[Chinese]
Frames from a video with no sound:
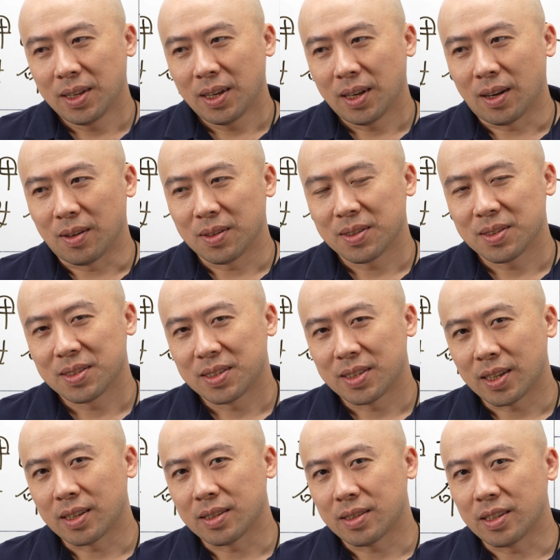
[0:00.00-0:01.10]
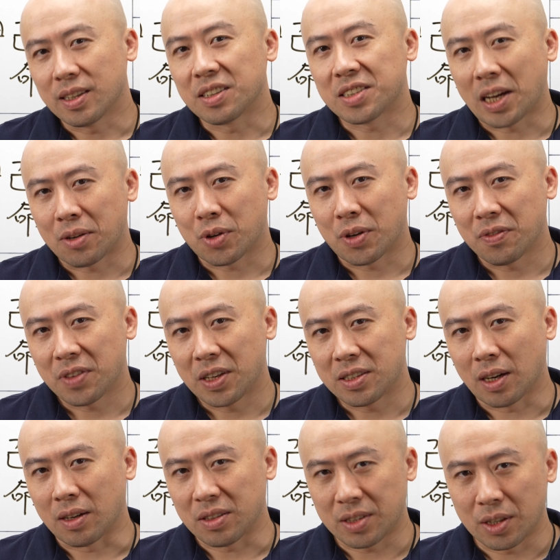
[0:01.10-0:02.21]
好，这个是一个三观非
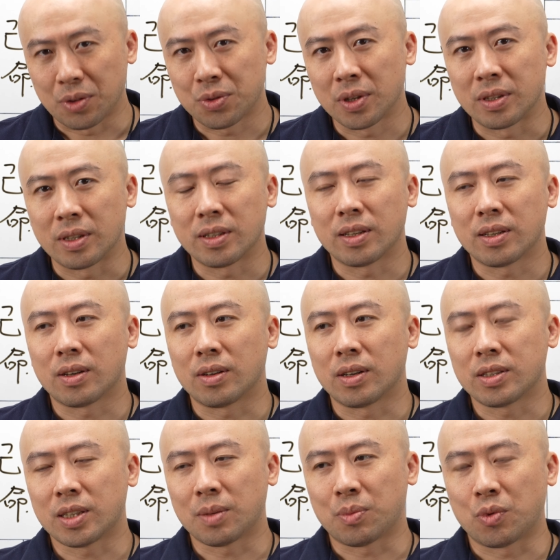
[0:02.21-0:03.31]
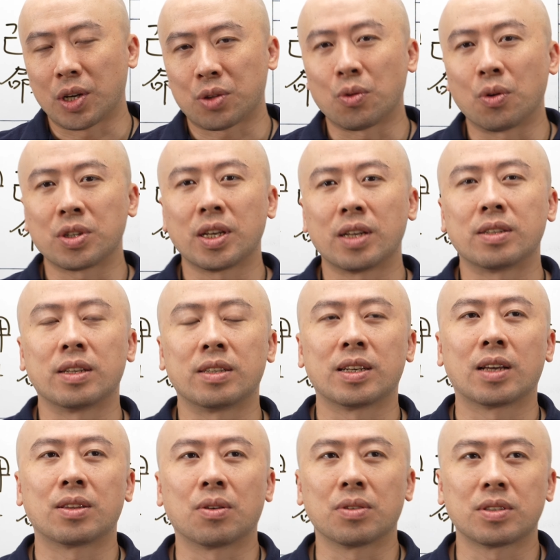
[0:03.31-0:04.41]
常正确的人哦，而且不会拖欠人家
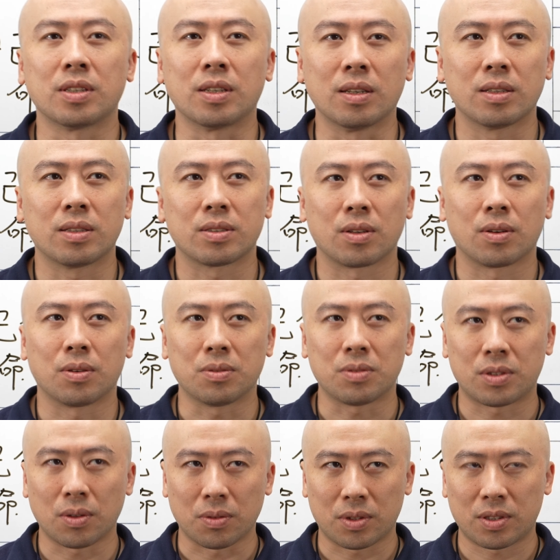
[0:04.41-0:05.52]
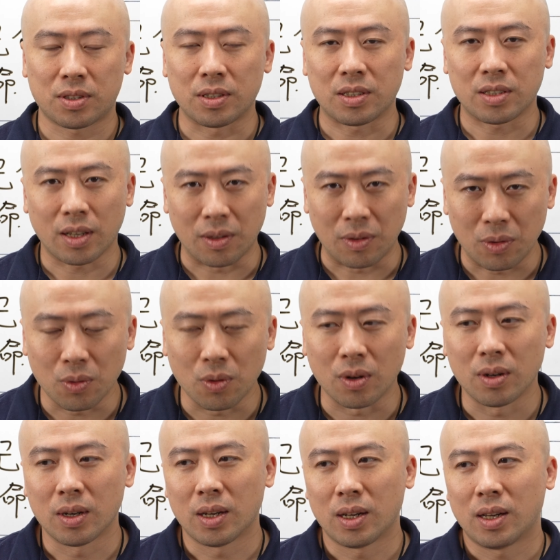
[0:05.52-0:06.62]
的东西，都重视承诺，
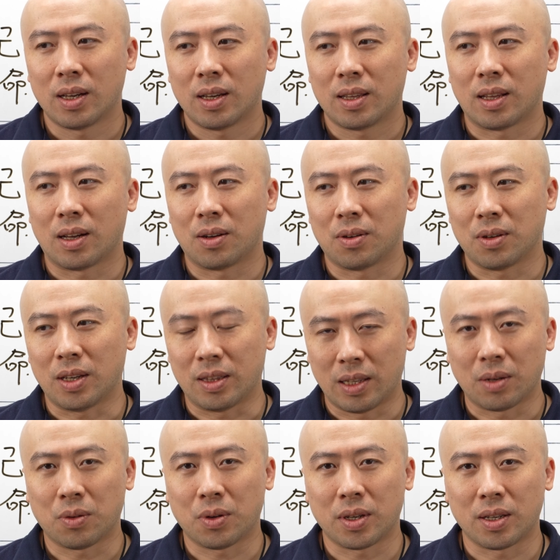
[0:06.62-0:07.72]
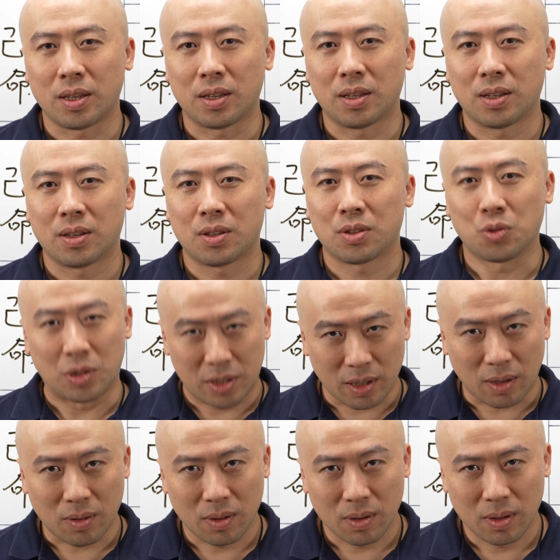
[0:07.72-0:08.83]
然后一定会遵
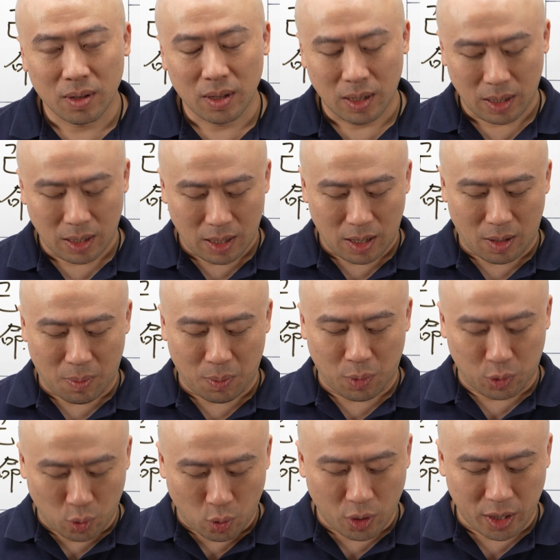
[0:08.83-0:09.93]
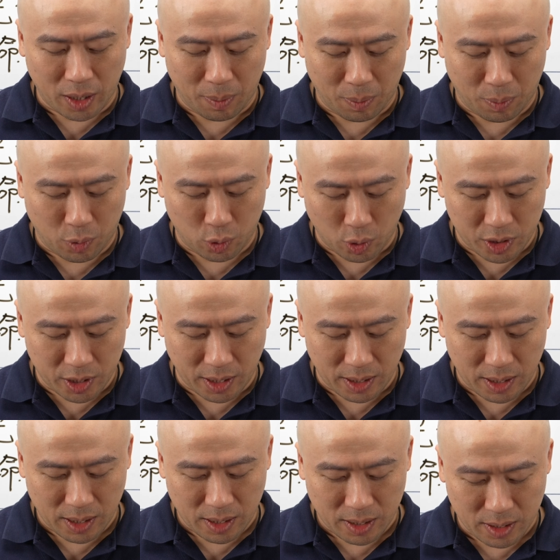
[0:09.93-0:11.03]
守。 好，不拖延，不拖欠，
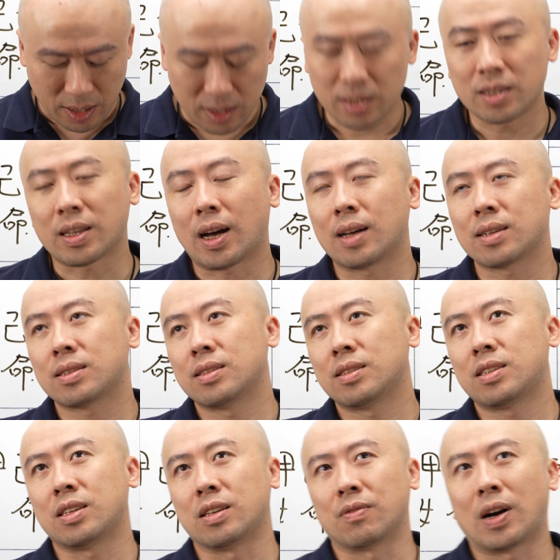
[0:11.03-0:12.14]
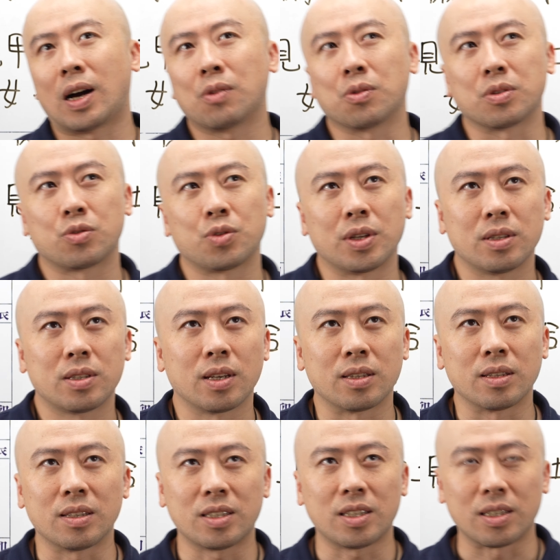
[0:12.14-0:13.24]
甚至他是启发我捐钱
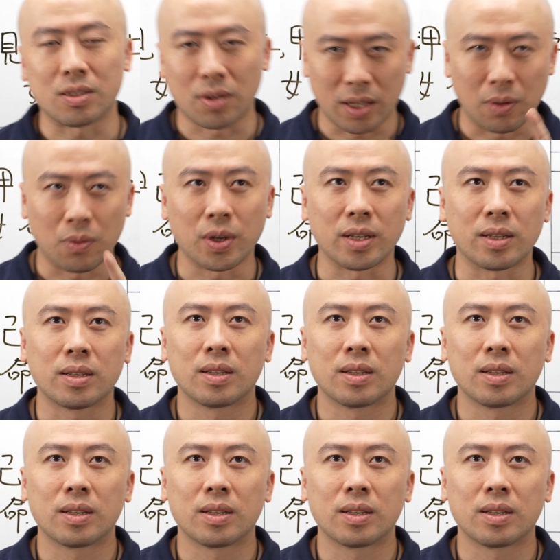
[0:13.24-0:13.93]
的其中一位，